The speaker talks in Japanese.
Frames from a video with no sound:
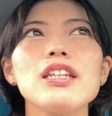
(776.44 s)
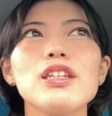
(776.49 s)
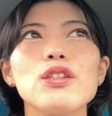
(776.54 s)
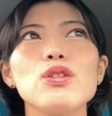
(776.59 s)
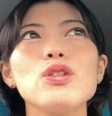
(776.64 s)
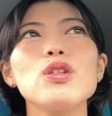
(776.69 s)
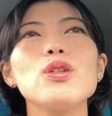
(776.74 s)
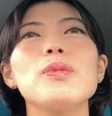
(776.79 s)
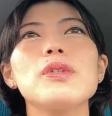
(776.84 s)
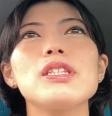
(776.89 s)

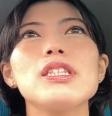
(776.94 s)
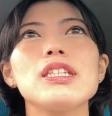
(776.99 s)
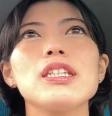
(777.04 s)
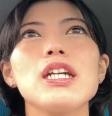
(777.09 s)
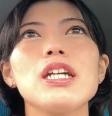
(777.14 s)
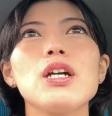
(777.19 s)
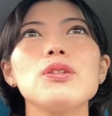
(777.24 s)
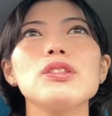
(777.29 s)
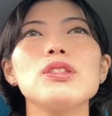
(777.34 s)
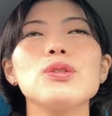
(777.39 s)
例えば違
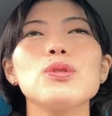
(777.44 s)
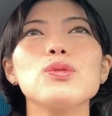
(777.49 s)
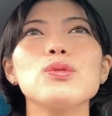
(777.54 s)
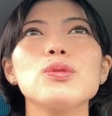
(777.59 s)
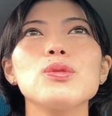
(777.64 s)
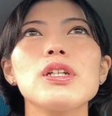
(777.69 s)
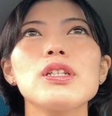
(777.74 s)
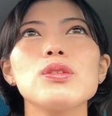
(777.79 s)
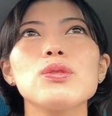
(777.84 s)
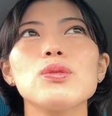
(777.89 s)
う仕
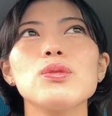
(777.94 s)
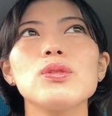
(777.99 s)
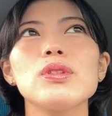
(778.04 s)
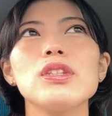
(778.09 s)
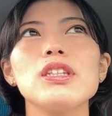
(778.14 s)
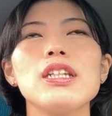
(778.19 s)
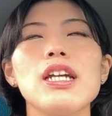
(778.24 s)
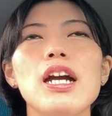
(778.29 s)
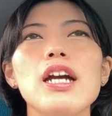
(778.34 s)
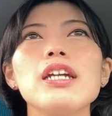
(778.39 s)
事がその
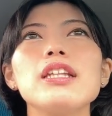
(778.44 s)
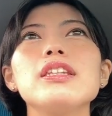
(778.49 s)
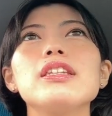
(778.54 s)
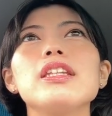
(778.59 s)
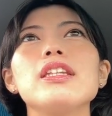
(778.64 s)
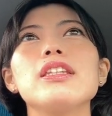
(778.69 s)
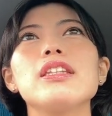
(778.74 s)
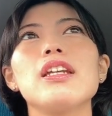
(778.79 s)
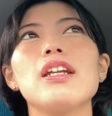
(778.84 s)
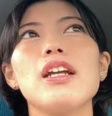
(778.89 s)
日に入っ
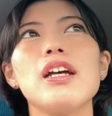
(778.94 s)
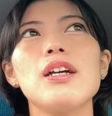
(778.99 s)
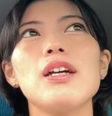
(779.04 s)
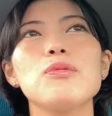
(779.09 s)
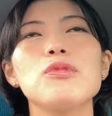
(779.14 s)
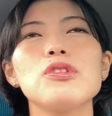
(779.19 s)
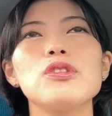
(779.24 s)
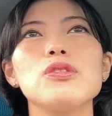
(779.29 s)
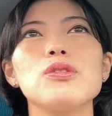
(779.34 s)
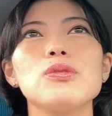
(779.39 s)
ていたら
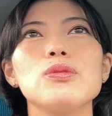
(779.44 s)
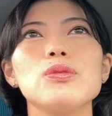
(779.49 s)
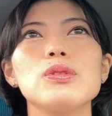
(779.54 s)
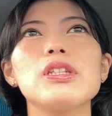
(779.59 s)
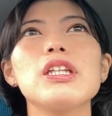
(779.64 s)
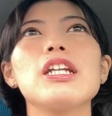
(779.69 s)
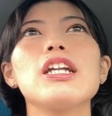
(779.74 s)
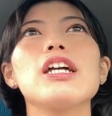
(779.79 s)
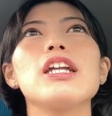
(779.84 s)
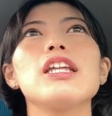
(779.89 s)
もちろん受
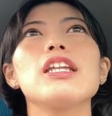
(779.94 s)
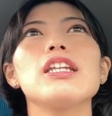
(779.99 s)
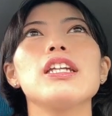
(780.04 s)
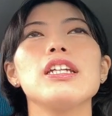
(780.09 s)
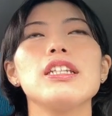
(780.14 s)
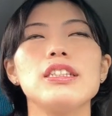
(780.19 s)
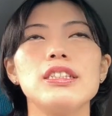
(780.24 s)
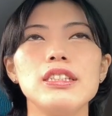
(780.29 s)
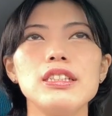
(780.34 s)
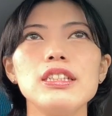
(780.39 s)
けられな
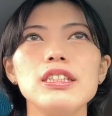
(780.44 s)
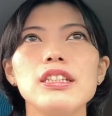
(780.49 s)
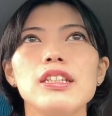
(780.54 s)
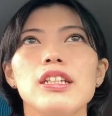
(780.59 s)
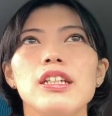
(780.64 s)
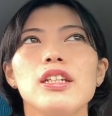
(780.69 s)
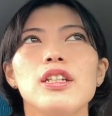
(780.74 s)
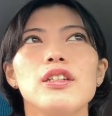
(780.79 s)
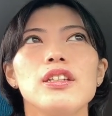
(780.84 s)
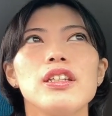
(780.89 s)
いし
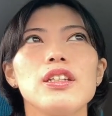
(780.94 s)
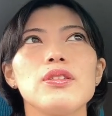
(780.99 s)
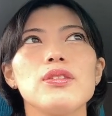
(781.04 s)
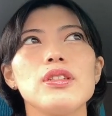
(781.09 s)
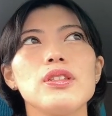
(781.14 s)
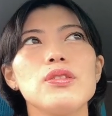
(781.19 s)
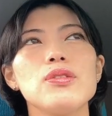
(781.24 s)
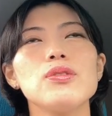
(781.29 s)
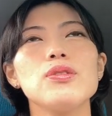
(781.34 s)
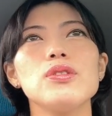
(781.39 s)
なの
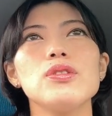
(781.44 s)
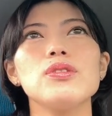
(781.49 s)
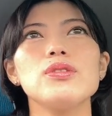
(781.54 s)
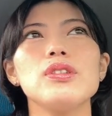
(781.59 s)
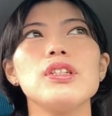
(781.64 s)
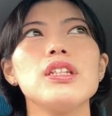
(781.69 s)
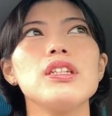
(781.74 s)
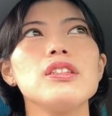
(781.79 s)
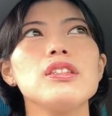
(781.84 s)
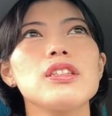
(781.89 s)
でそういう
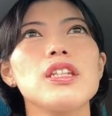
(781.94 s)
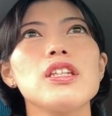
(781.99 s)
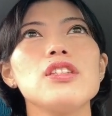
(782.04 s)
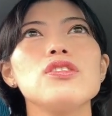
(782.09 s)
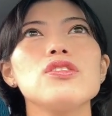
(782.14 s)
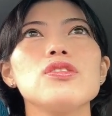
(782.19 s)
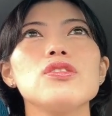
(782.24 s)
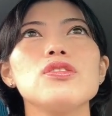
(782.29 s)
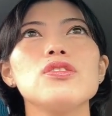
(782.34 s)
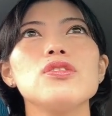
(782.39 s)
ね
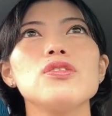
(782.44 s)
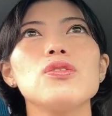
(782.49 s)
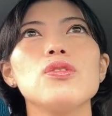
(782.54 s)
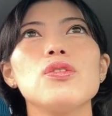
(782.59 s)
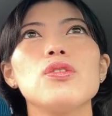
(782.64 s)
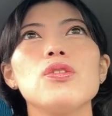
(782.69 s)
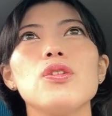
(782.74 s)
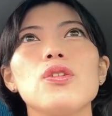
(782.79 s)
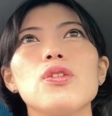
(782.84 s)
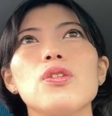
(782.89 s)
スケジュール
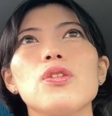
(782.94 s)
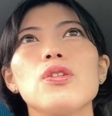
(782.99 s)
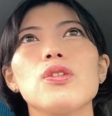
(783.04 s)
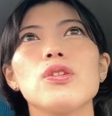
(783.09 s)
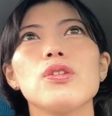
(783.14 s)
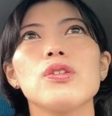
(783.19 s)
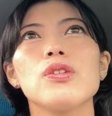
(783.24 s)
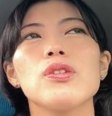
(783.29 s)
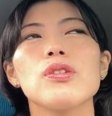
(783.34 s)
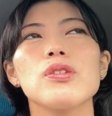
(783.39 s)
の
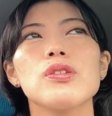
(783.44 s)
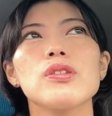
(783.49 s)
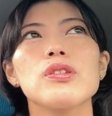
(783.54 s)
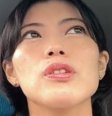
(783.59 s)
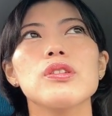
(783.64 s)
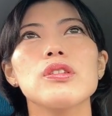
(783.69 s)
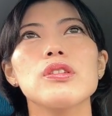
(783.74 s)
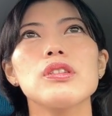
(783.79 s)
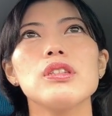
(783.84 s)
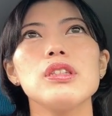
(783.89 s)

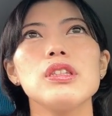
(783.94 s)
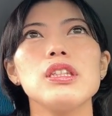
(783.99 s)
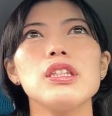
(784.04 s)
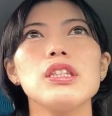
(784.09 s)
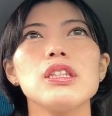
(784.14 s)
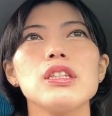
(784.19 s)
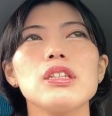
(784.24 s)
に